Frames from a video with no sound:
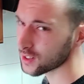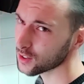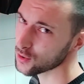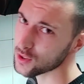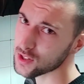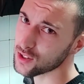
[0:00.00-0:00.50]
ne
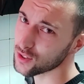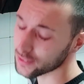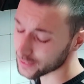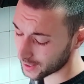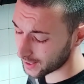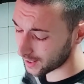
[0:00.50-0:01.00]
consiglio
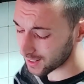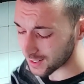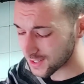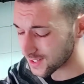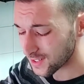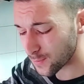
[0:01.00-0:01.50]
tre,
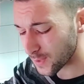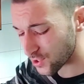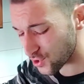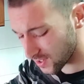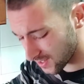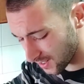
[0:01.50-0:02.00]
anche se ti
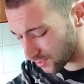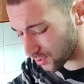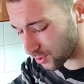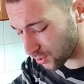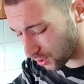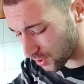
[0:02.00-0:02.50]
piace
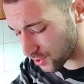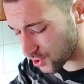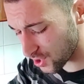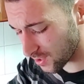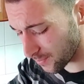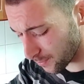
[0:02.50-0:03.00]
tanto
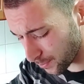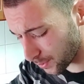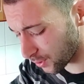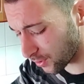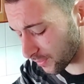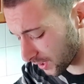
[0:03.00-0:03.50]
dolce,
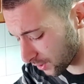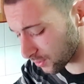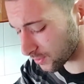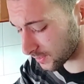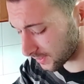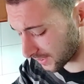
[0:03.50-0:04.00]
prova
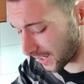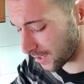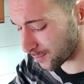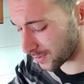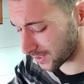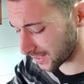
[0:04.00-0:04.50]
con
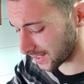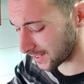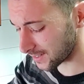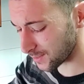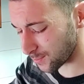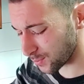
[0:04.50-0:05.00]
tre
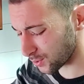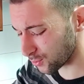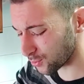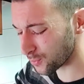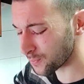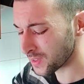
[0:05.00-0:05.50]
perché di
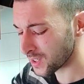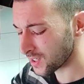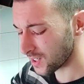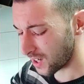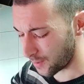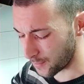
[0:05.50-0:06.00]
più
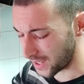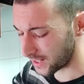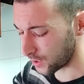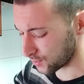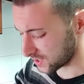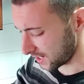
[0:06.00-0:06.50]
a me
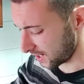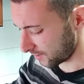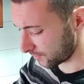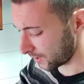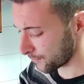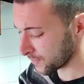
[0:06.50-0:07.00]

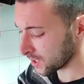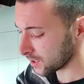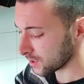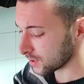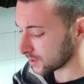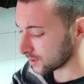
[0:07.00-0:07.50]
nauseava.
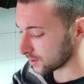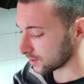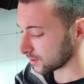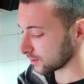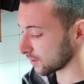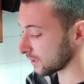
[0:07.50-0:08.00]

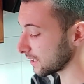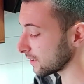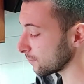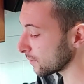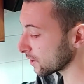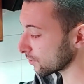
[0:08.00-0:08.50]
Eh, il
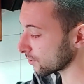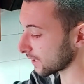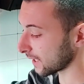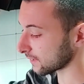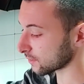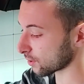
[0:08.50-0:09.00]
mio non
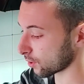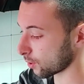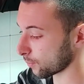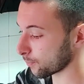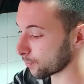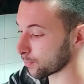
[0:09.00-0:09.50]
è
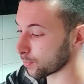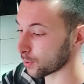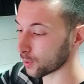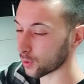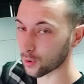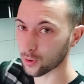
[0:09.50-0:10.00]

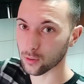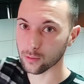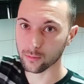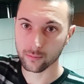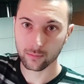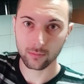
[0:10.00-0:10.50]
troppo
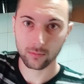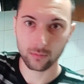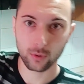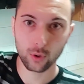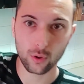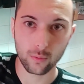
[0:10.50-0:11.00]

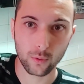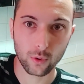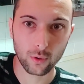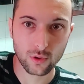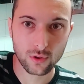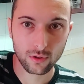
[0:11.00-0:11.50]
mm,
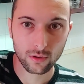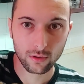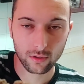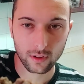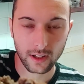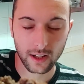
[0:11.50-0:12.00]
grumoso,
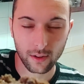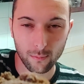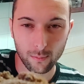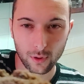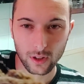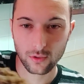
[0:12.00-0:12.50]
ok, un
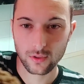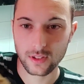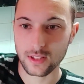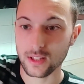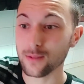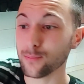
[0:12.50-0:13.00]
pochino
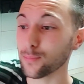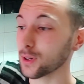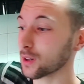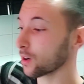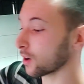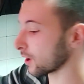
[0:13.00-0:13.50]
sì,
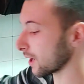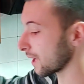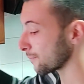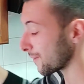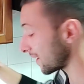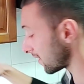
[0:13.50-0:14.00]
però
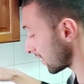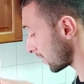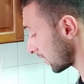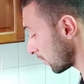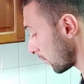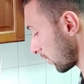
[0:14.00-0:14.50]
è, è
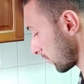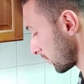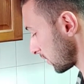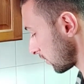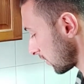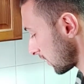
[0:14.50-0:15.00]
bello
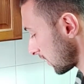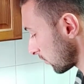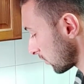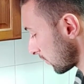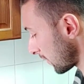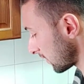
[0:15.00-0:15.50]
morbido, in
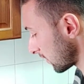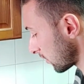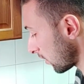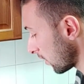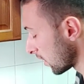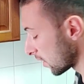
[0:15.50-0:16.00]

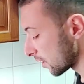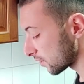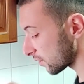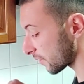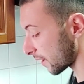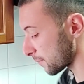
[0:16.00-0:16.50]
automatico
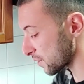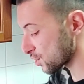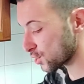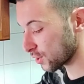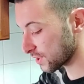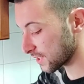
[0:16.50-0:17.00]
dovrebbe
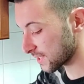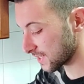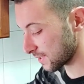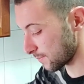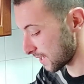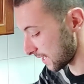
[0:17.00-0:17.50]

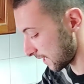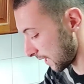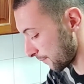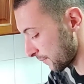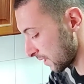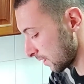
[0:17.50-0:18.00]
sciogliersi
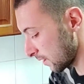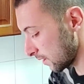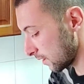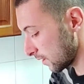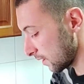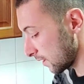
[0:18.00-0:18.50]
bene.
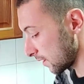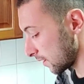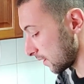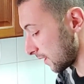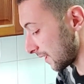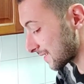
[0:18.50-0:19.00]

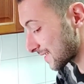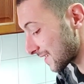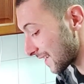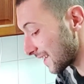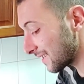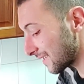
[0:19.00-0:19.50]
Eh,
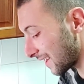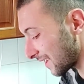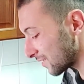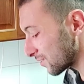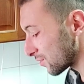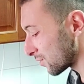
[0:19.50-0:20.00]
se è
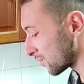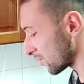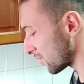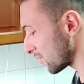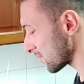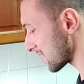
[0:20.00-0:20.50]
tanto